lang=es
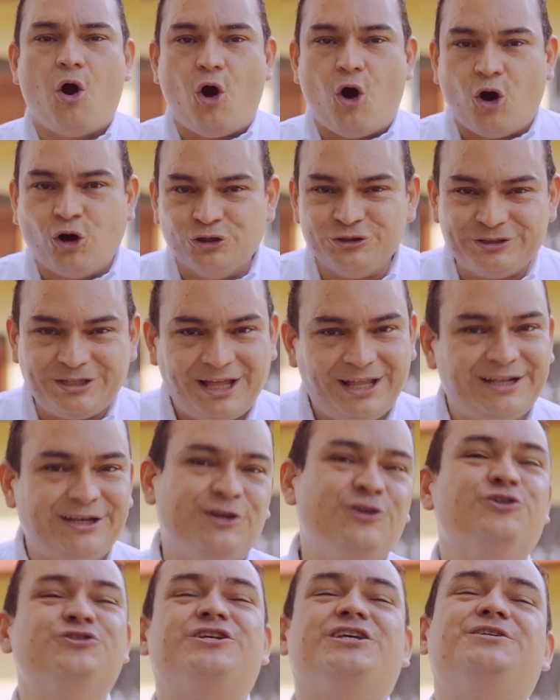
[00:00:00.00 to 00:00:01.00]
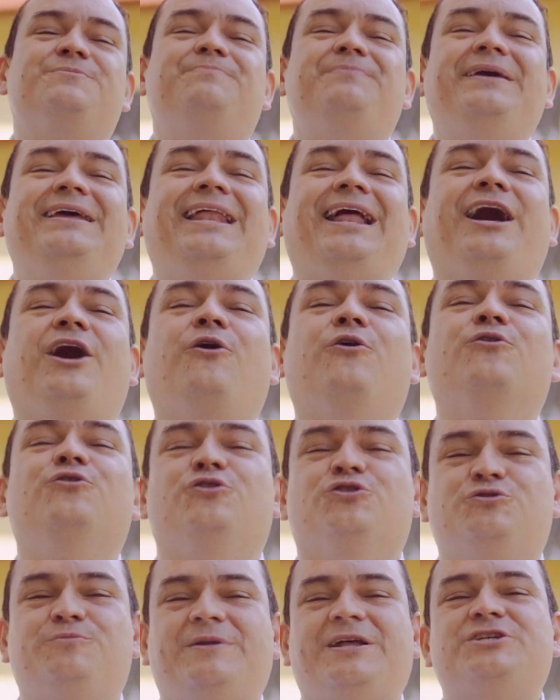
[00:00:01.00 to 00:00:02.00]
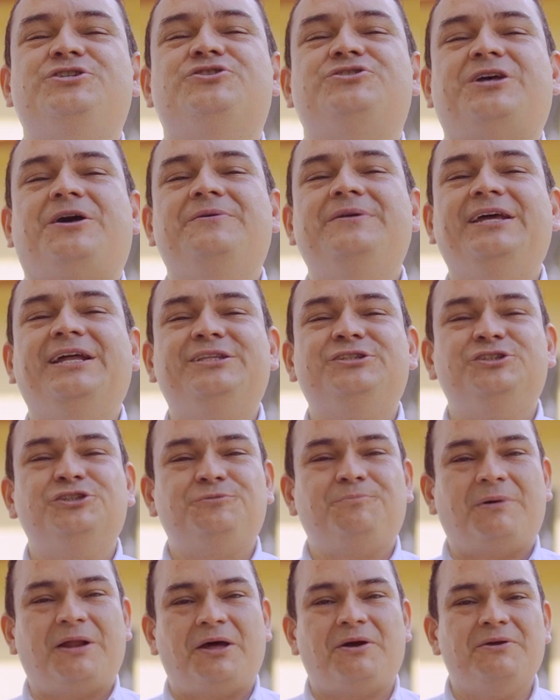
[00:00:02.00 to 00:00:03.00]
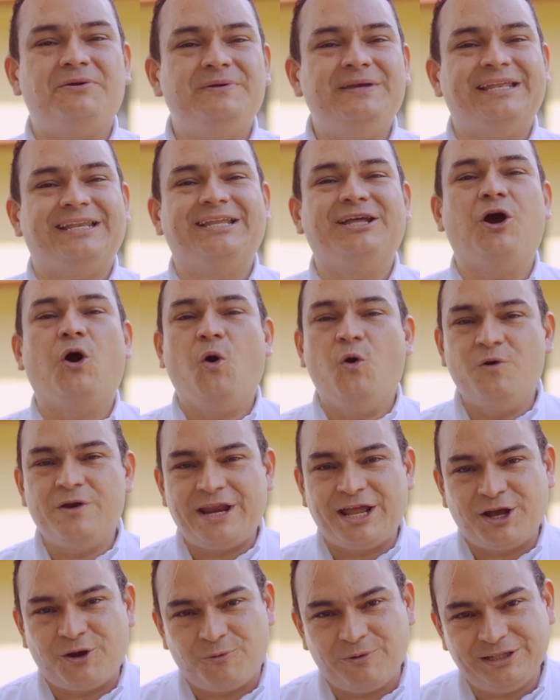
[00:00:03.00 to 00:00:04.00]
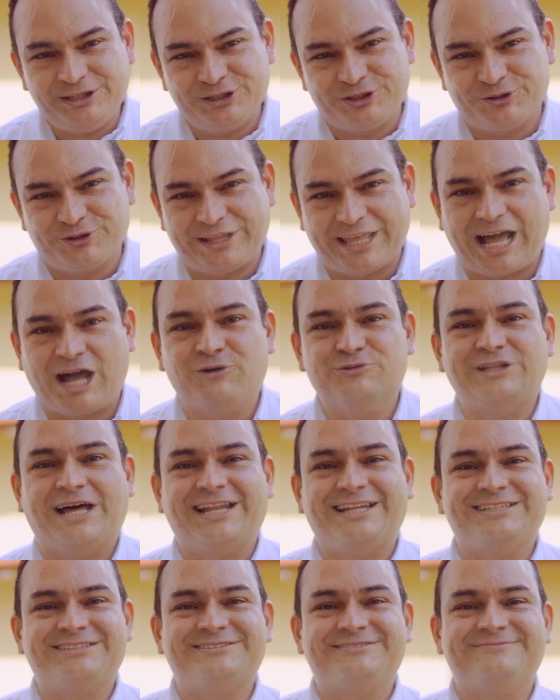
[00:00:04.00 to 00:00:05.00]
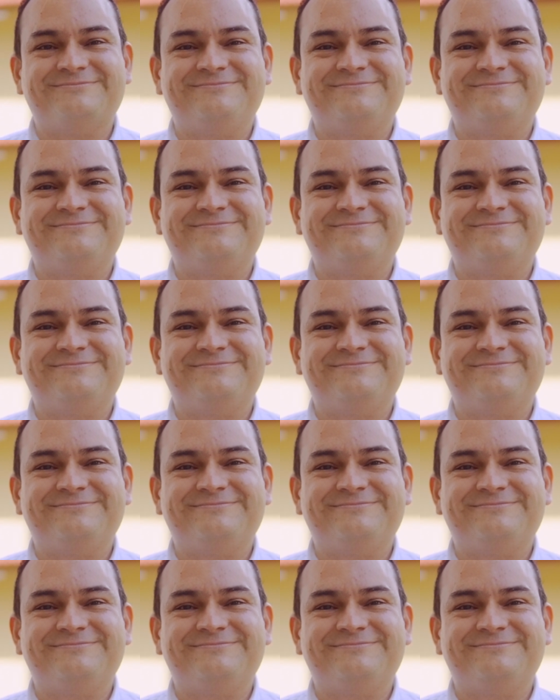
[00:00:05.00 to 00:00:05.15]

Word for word: Onda los espera con los brazos abiertos para vivir un encuentro de caudales.